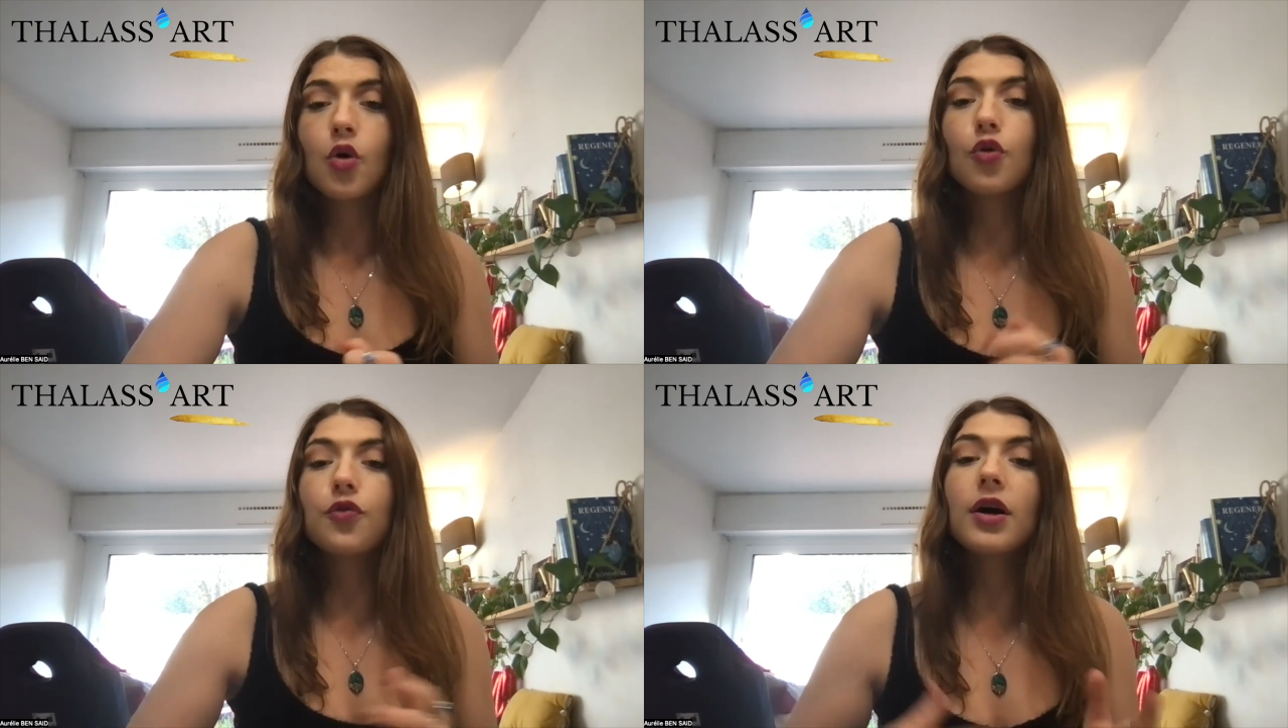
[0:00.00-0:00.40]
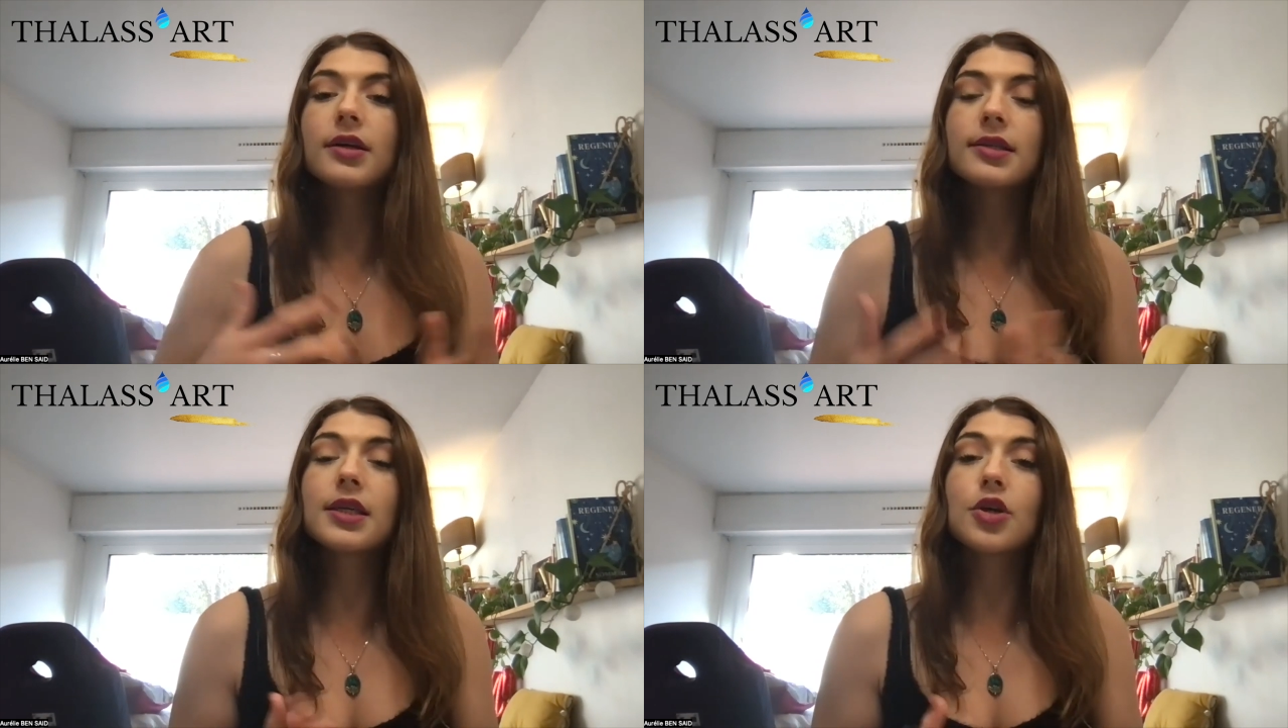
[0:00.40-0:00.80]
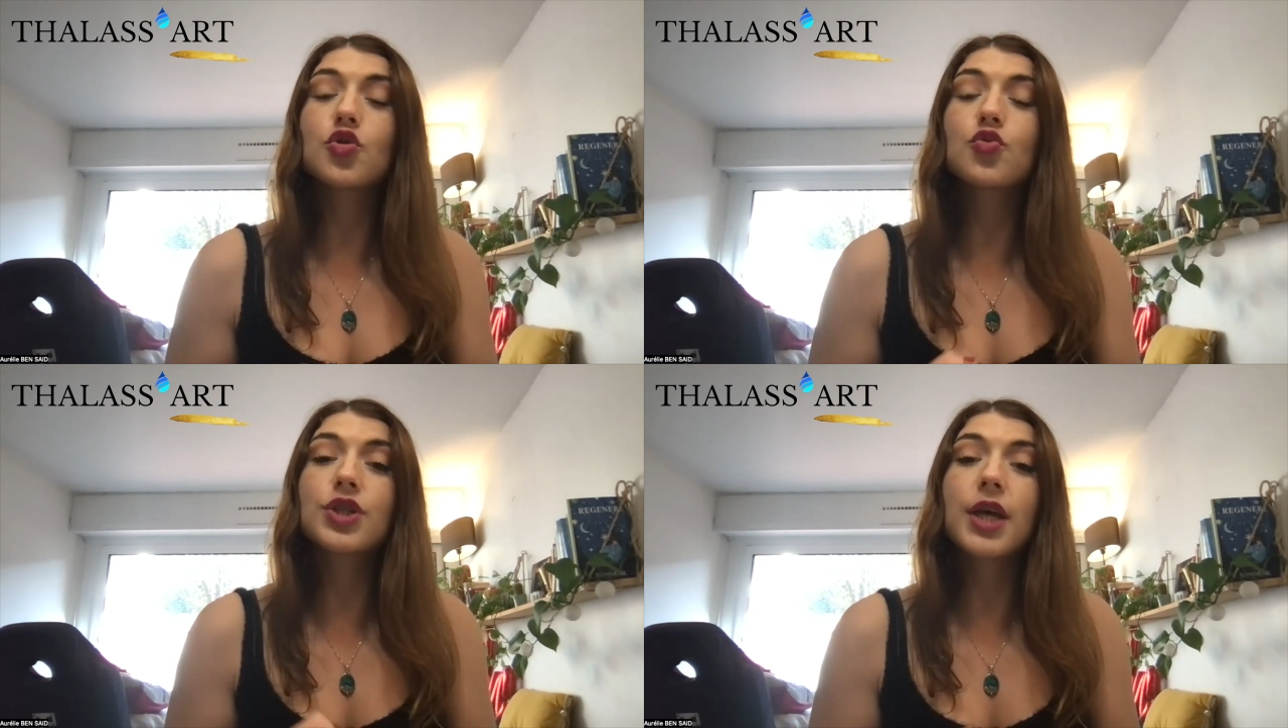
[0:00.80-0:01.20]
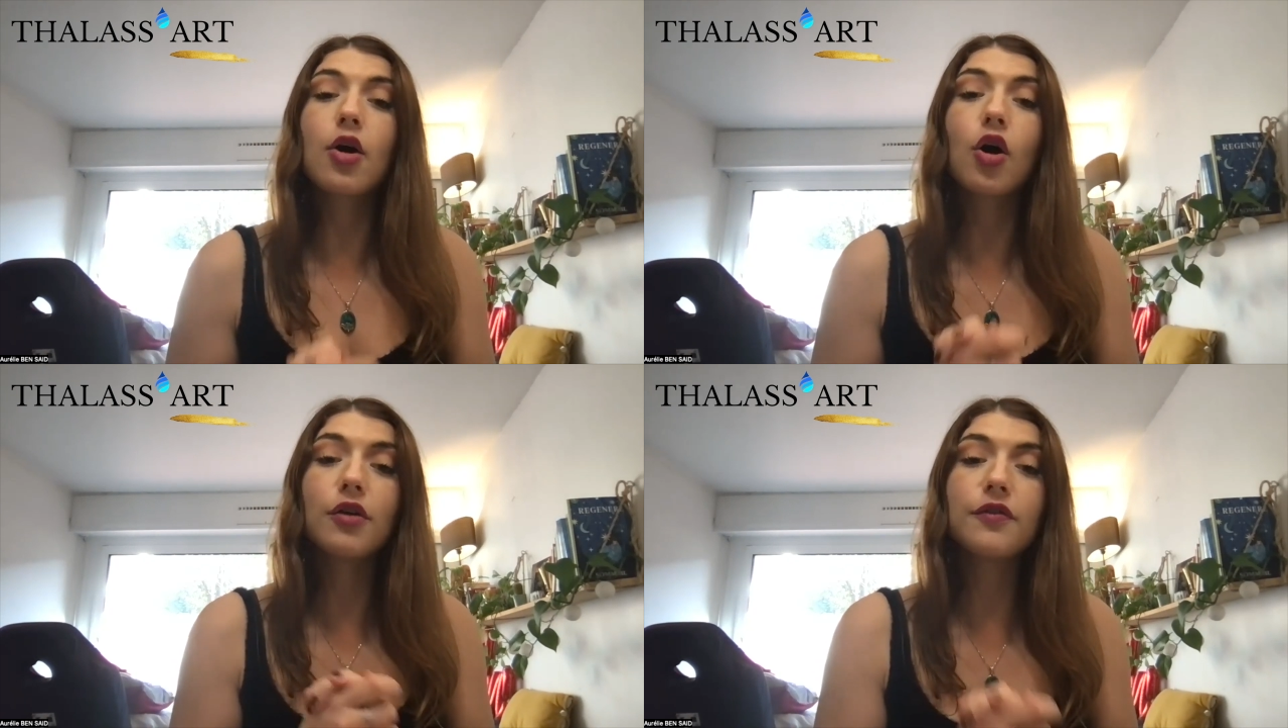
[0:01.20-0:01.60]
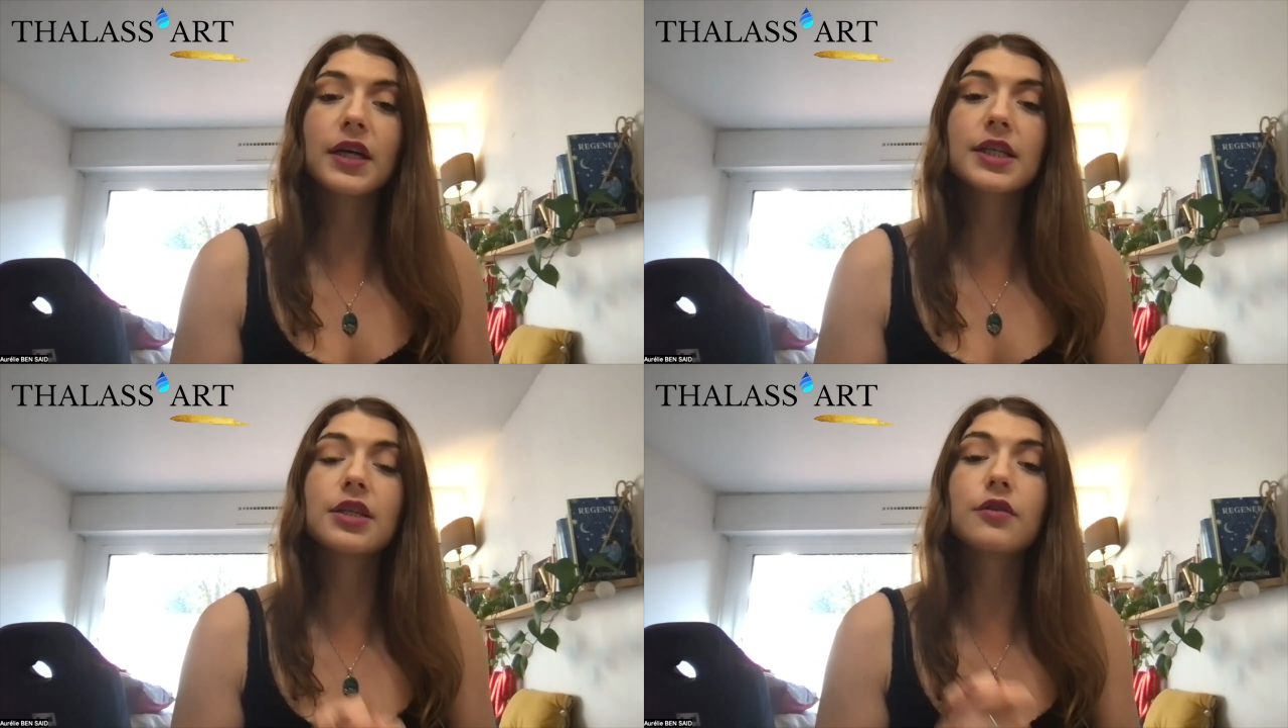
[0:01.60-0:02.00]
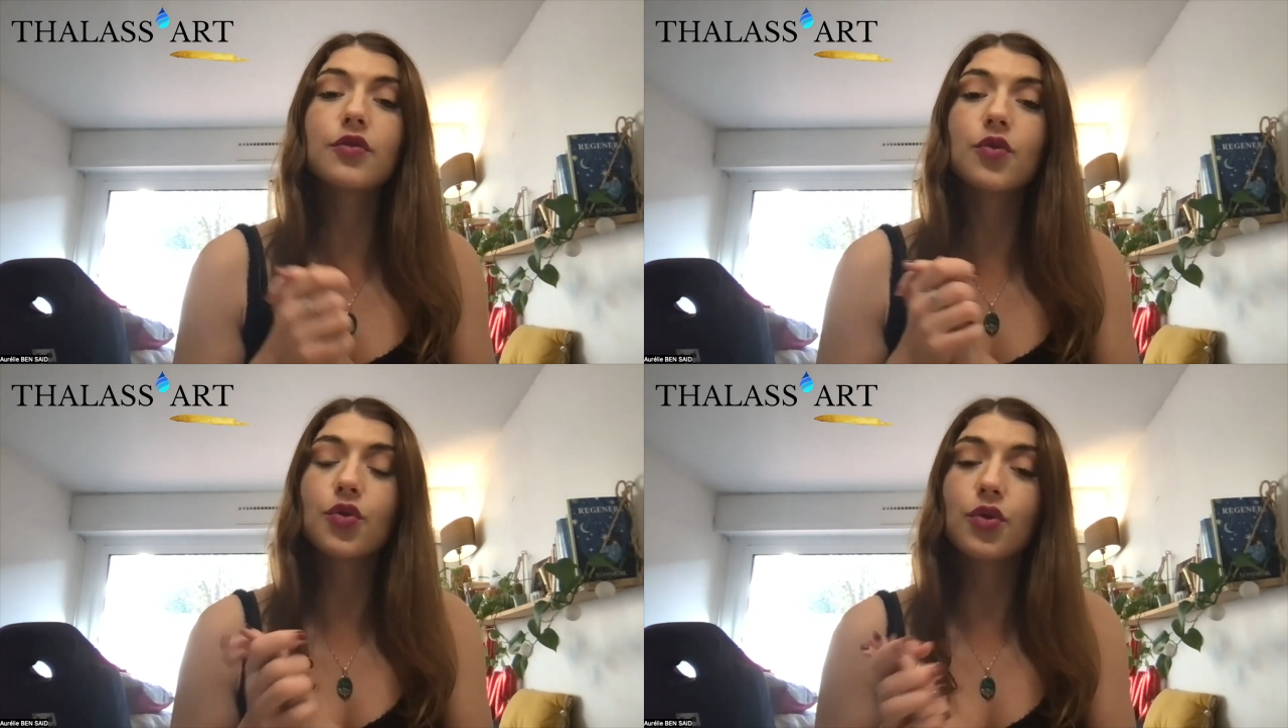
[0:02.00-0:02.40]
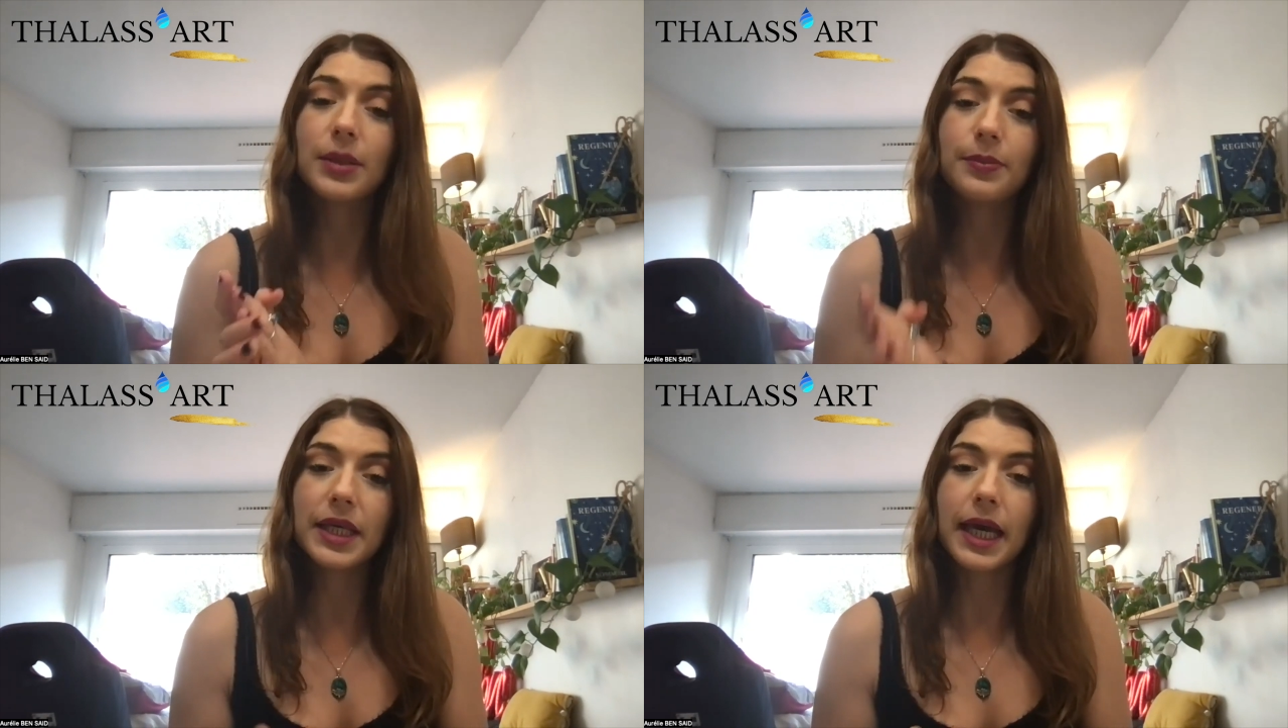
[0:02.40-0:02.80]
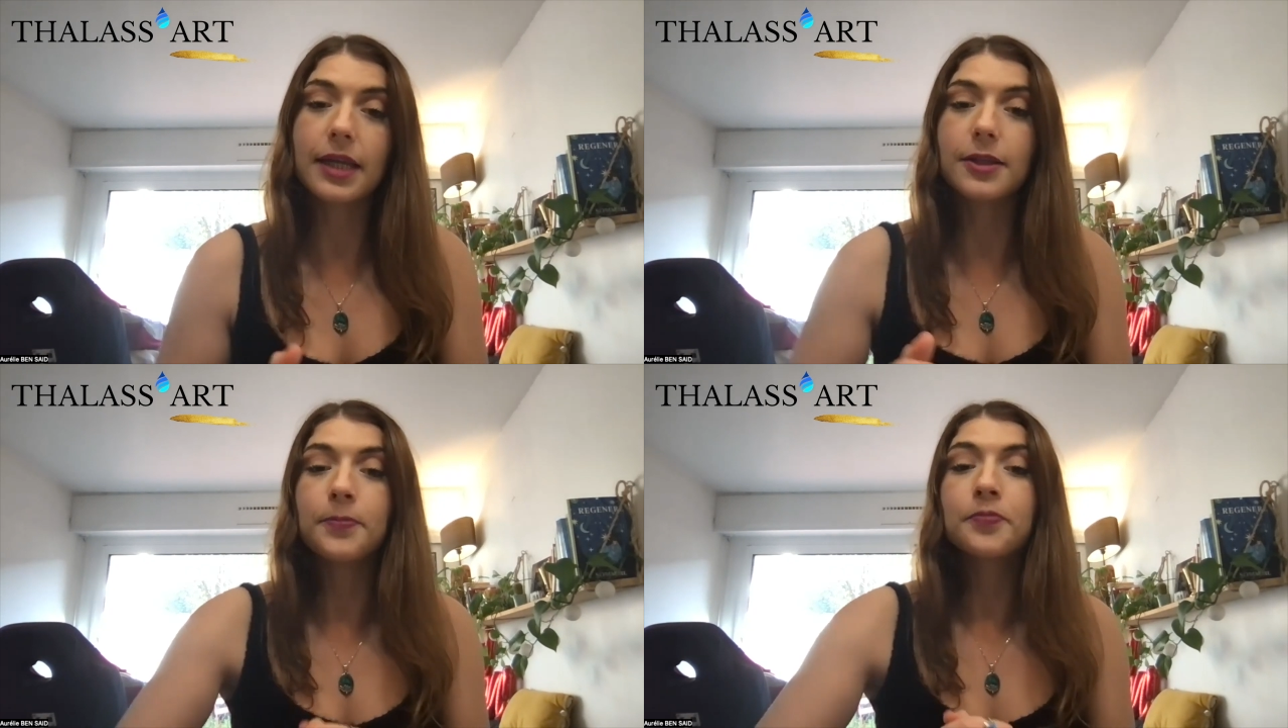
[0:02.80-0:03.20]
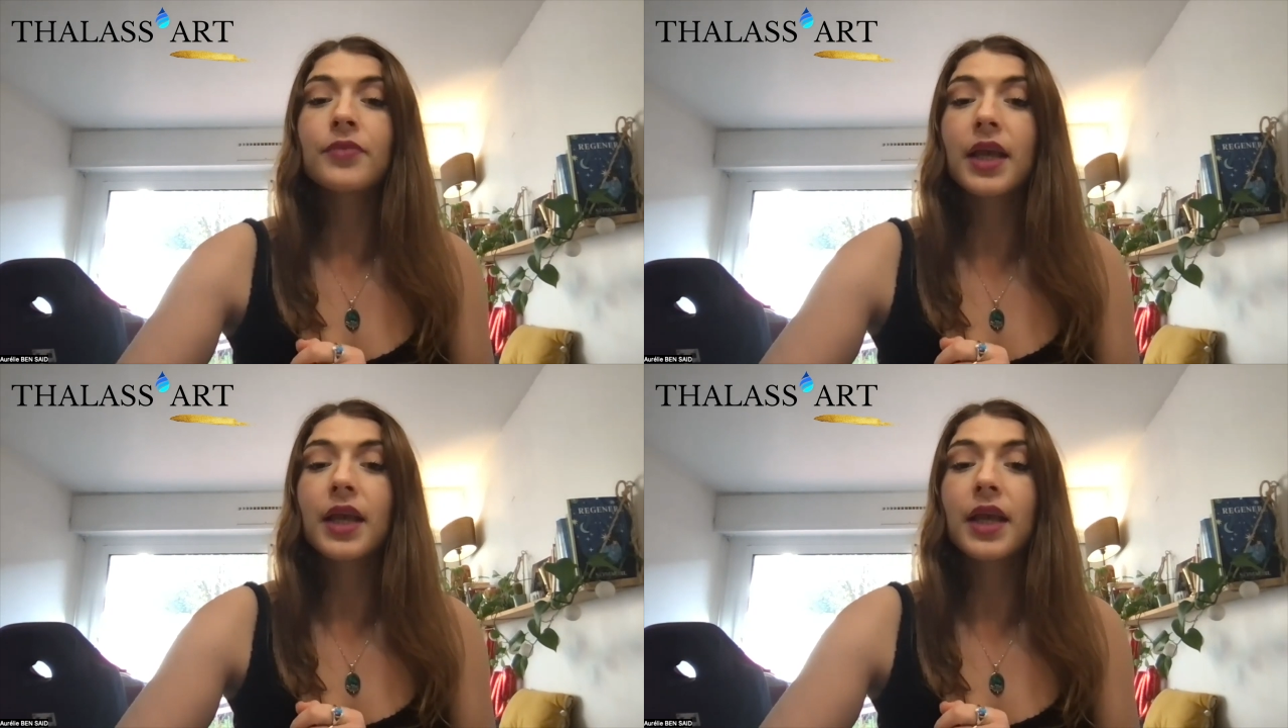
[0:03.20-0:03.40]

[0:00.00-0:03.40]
offrant ainsi un soutien olfactif contre les migraines.